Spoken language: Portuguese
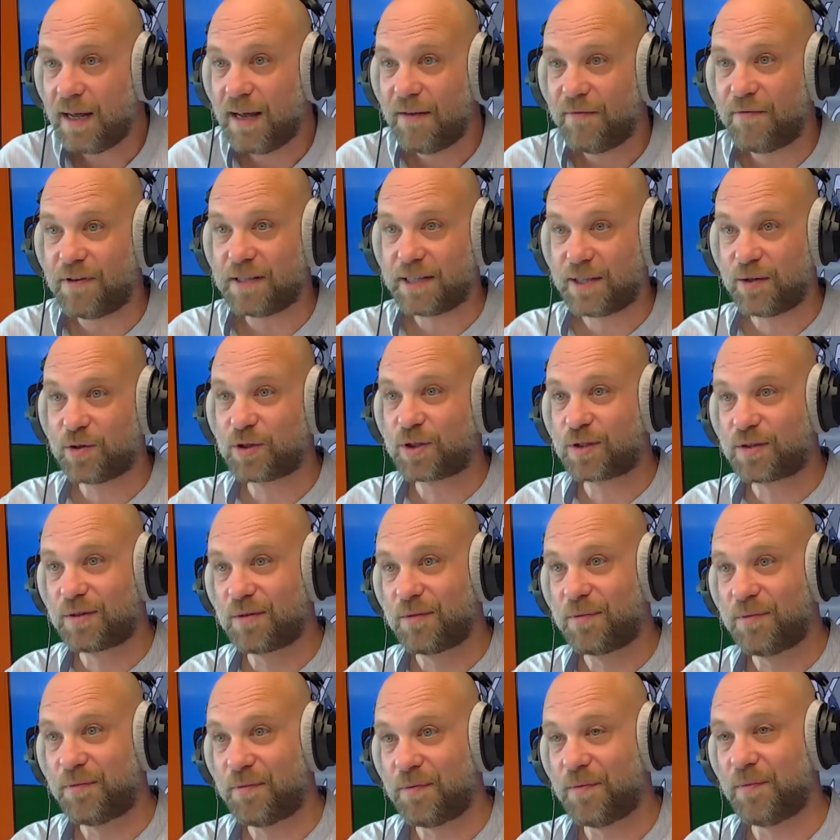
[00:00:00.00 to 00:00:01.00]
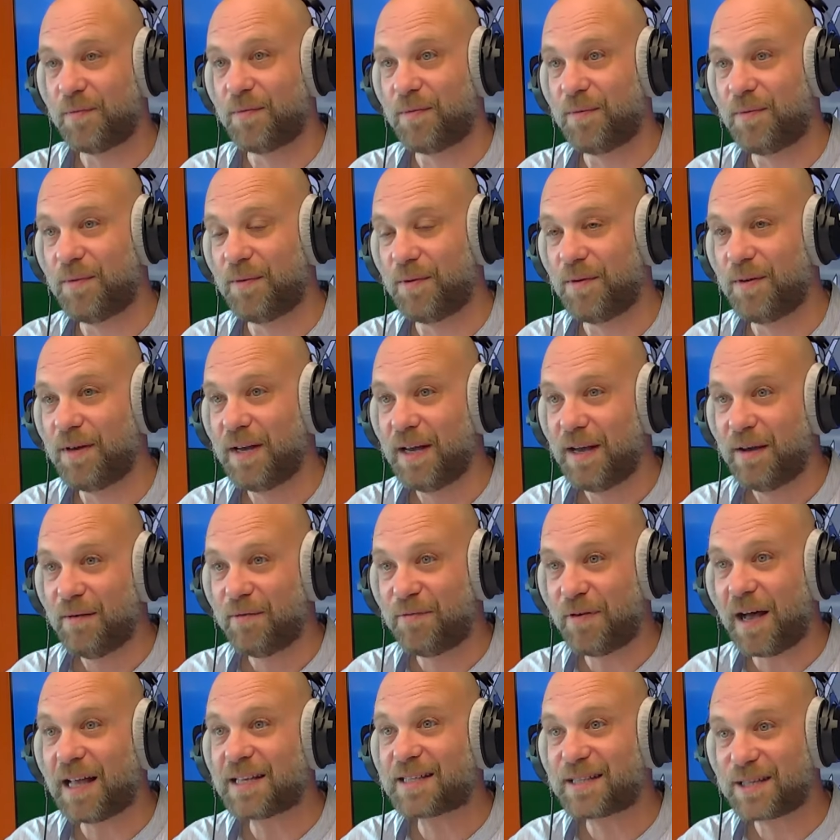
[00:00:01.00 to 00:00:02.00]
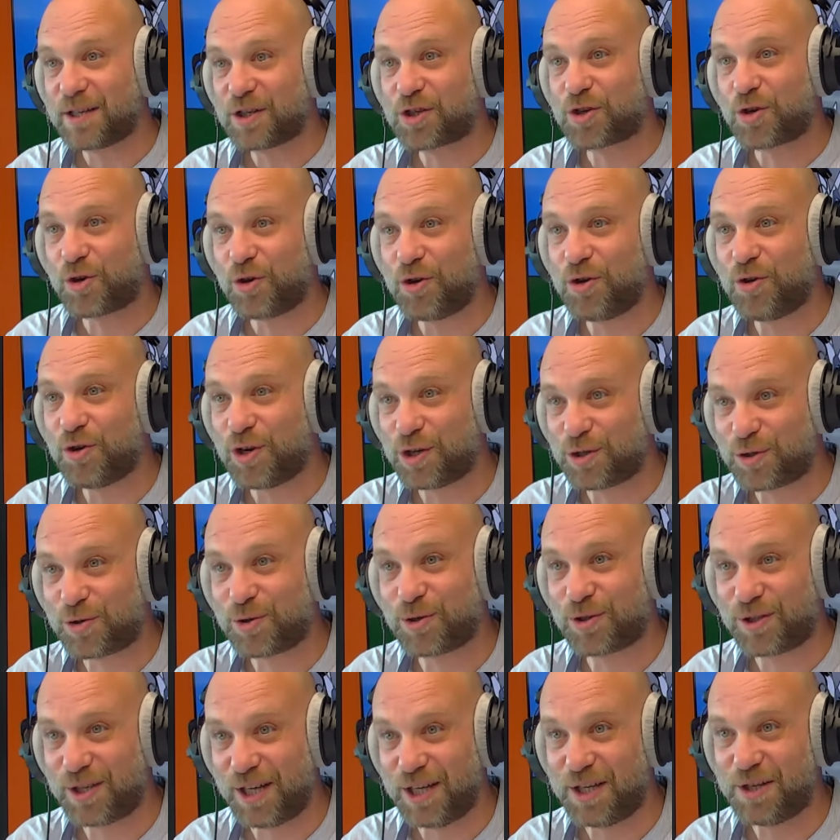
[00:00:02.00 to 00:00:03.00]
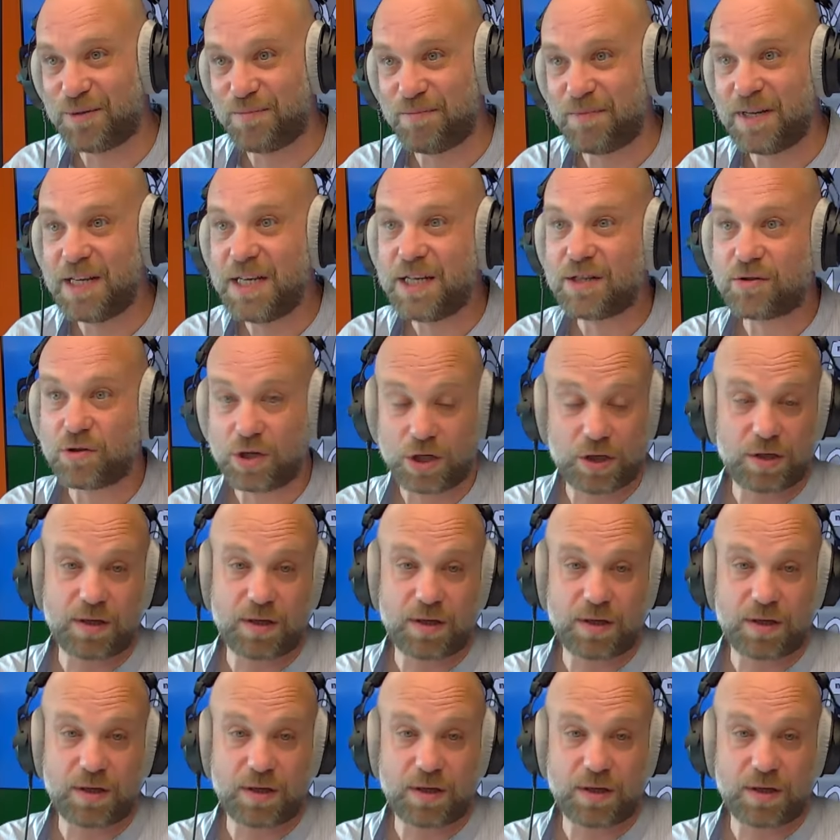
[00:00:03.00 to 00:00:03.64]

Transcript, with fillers: Faziam-se eh, falsas reuniões de conselhos de ministros,